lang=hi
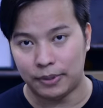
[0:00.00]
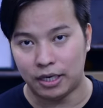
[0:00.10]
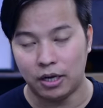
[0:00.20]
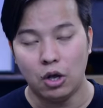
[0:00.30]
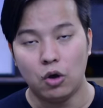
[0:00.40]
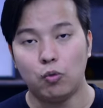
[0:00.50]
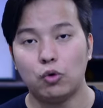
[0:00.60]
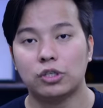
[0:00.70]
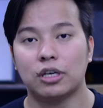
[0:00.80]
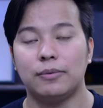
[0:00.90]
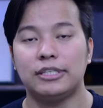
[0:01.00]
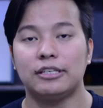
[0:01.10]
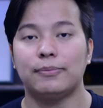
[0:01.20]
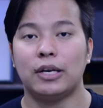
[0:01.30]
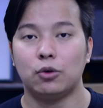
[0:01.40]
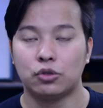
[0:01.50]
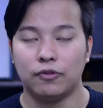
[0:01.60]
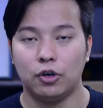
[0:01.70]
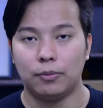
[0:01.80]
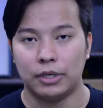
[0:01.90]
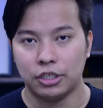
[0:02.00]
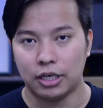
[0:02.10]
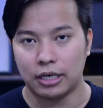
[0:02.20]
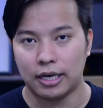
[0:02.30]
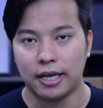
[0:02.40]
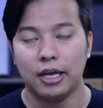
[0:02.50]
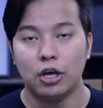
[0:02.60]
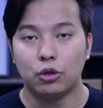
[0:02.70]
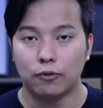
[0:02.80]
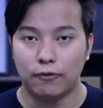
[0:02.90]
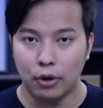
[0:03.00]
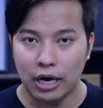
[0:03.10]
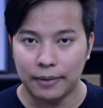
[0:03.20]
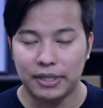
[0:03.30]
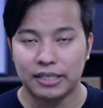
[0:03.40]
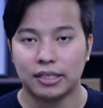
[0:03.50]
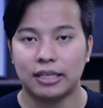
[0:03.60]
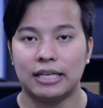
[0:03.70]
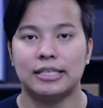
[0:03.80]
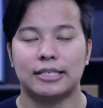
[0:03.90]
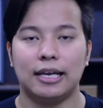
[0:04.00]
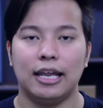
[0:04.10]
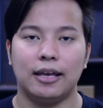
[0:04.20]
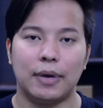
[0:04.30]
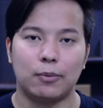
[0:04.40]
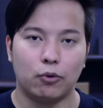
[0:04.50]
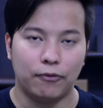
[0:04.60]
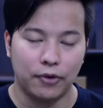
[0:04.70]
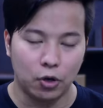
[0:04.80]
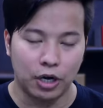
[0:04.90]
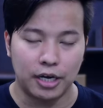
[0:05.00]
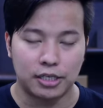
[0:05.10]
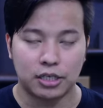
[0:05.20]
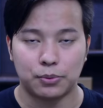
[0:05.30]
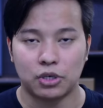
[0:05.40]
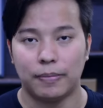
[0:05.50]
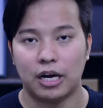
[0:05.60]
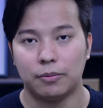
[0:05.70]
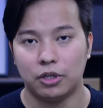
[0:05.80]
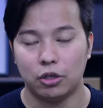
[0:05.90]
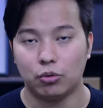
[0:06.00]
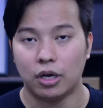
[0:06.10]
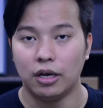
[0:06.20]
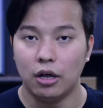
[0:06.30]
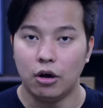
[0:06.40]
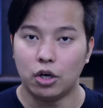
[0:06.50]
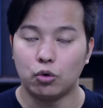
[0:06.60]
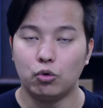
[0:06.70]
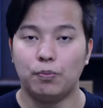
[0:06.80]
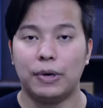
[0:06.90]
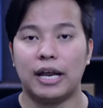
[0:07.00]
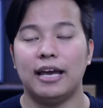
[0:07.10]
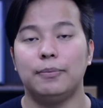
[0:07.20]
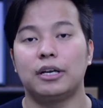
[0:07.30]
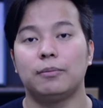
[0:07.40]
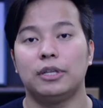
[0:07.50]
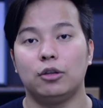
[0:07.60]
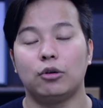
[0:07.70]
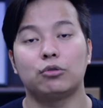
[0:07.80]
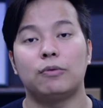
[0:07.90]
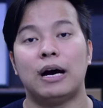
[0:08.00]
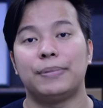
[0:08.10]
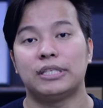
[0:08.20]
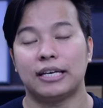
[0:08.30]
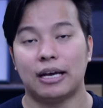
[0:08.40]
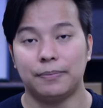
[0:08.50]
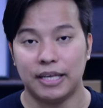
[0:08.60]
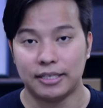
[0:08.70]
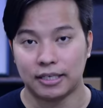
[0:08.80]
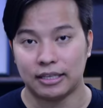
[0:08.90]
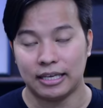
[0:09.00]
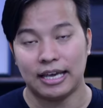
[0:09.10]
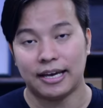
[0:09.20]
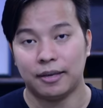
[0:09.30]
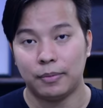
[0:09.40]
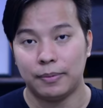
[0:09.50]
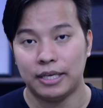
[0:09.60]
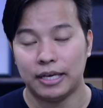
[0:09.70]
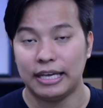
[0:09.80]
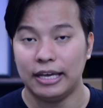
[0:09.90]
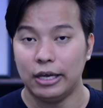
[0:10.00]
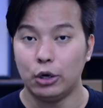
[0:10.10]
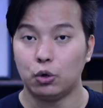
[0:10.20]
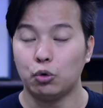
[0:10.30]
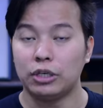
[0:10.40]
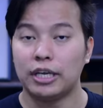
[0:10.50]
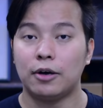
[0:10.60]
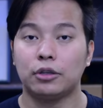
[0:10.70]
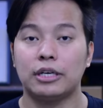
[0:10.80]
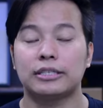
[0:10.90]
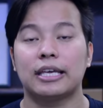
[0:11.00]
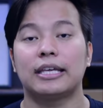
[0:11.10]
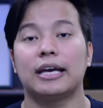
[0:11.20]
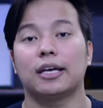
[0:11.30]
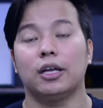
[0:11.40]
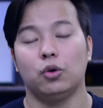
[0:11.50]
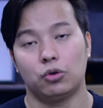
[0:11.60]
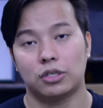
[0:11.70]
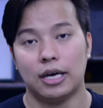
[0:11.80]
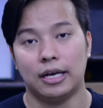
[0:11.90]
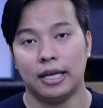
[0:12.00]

पड़ा वो सभी चीज़ मैंने उस वीडियो में शेयर करा है तो वो आप देख सकते हैं जिसका लिंक मैं आपको वीडियो के डिस्क्रिप्शन पार्ट में दे दूंगा और ऊपर आई बटन में दे दूंगा तो वहाँ पर जाके आप देख सकते हैं कि आखिर में भैया ये रूट क्या होता है और इसके क्या क्या नुकसान